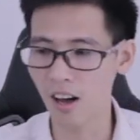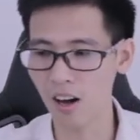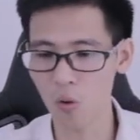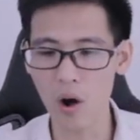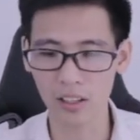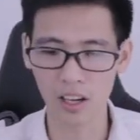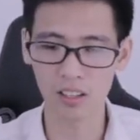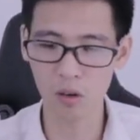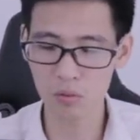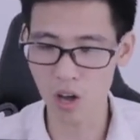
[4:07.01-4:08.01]
Ờ, quạt ờ,
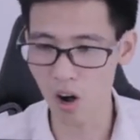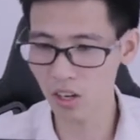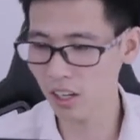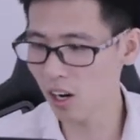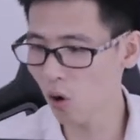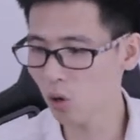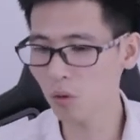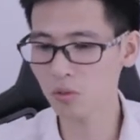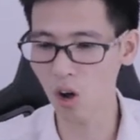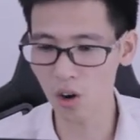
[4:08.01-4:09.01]
thông gió những cái lỗ
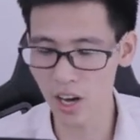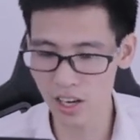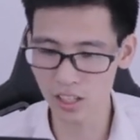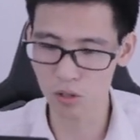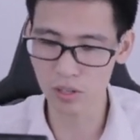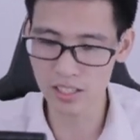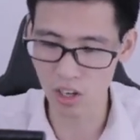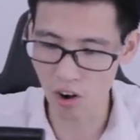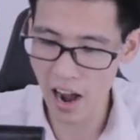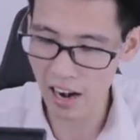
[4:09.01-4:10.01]
thông gió ở đây thì chúng ta sẽ
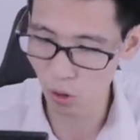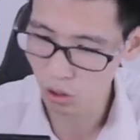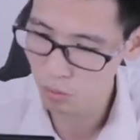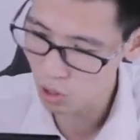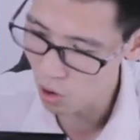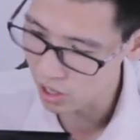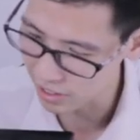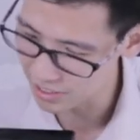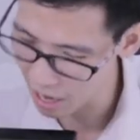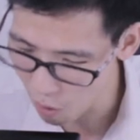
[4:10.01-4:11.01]
có hai lỗ thông gió ở
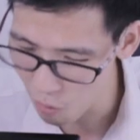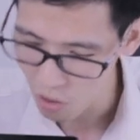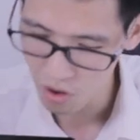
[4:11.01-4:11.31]
đằng sau